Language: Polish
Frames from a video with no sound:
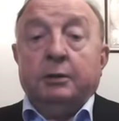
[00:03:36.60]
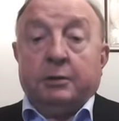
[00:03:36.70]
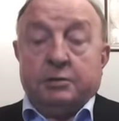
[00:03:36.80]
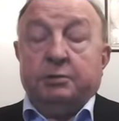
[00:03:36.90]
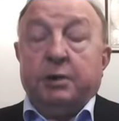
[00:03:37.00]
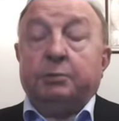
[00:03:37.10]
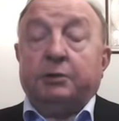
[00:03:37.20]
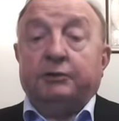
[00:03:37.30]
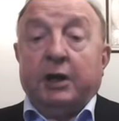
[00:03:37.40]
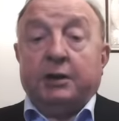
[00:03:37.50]
Rozumiem,
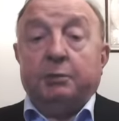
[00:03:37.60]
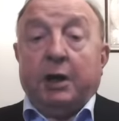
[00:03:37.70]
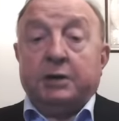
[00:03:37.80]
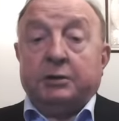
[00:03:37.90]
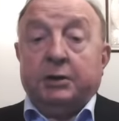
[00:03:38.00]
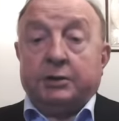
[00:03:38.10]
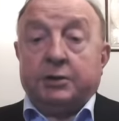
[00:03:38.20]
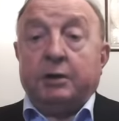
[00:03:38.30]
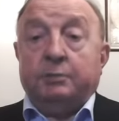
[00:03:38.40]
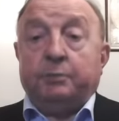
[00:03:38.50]
to w takim razie
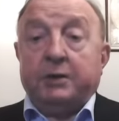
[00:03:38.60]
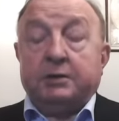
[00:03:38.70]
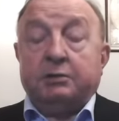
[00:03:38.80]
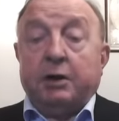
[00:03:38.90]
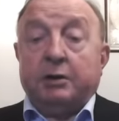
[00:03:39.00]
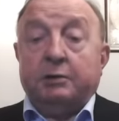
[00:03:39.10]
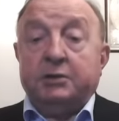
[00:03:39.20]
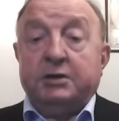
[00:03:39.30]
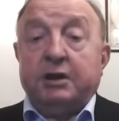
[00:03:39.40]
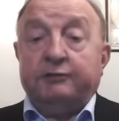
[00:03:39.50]
dlaczego Państwa
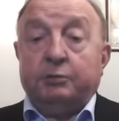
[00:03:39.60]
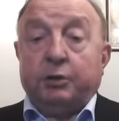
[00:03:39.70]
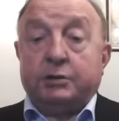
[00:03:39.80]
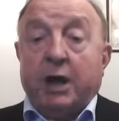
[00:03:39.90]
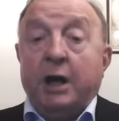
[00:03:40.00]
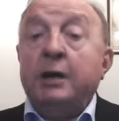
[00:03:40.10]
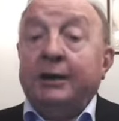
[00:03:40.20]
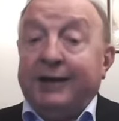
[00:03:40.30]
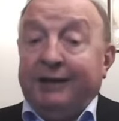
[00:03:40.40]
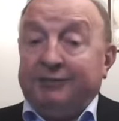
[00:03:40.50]
Komisja Wyborcza
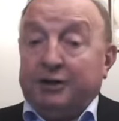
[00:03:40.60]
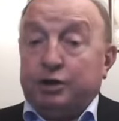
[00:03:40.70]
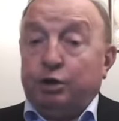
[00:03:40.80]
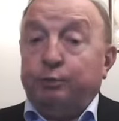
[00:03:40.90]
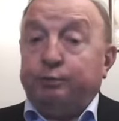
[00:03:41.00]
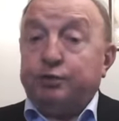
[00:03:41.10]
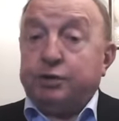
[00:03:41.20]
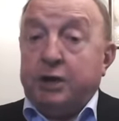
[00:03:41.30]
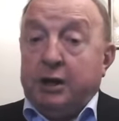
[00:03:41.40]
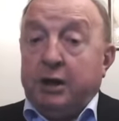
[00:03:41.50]
nawet z
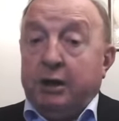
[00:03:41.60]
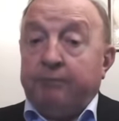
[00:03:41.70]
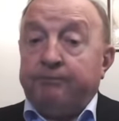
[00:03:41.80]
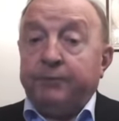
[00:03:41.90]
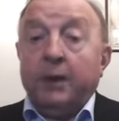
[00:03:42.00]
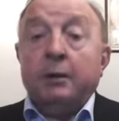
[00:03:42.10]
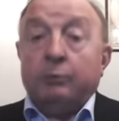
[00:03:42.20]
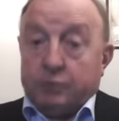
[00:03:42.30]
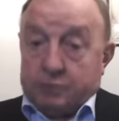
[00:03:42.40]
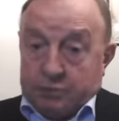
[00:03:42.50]
opóźnieniem
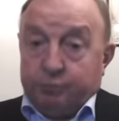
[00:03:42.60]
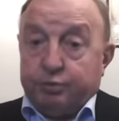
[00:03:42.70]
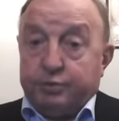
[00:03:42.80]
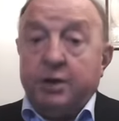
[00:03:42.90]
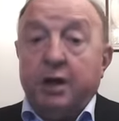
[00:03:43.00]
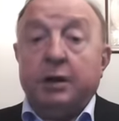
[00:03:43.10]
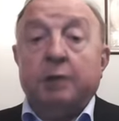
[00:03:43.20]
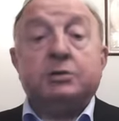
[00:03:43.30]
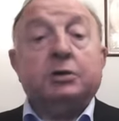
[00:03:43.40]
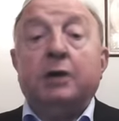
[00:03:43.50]
z
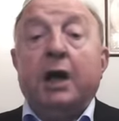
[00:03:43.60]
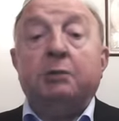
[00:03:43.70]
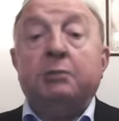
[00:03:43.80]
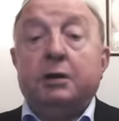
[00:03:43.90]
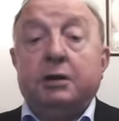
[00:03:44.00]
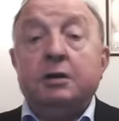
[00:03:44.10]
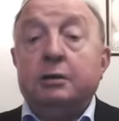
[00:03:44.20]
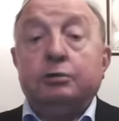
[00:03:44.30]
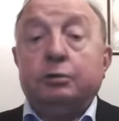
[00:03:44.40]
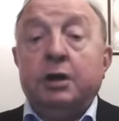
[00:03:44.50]
opóźnieniem co najmniej
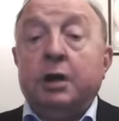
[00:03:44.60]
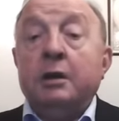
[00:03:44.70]
kilku dni,